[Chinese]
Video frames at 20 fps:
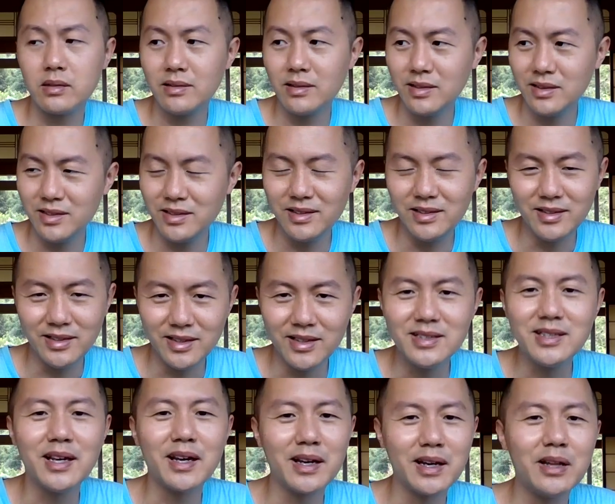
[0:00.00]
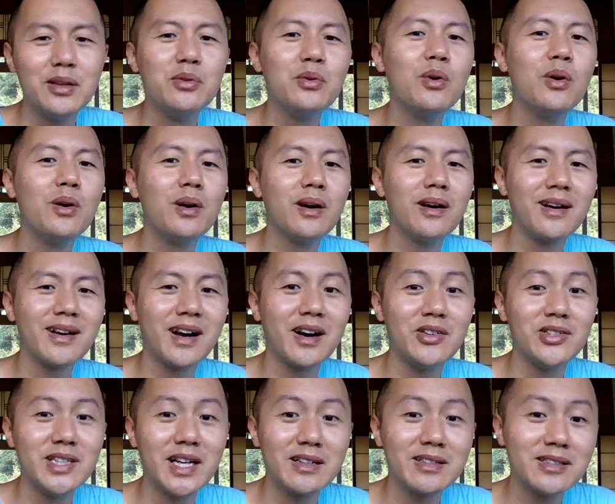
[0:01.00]
以以前很多
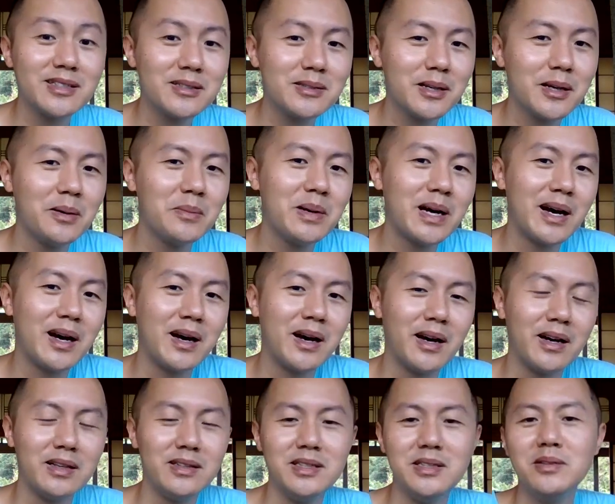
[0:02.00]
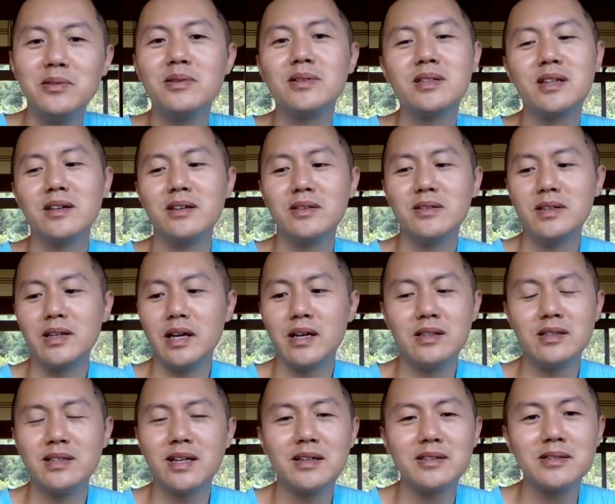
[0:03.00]
搞僵尸车嘛啊，机动车就这
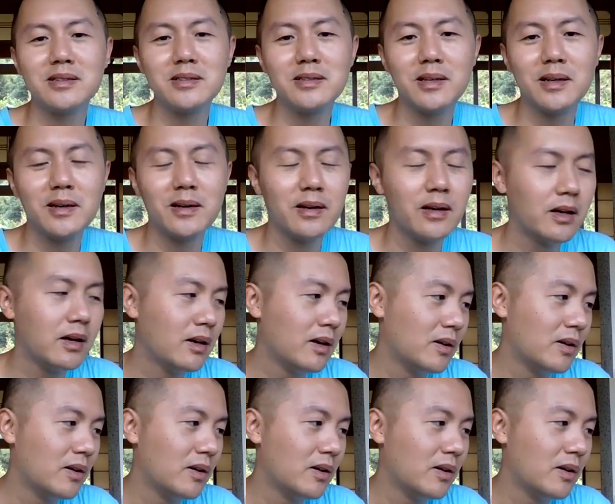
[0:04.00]
样，僵尸车，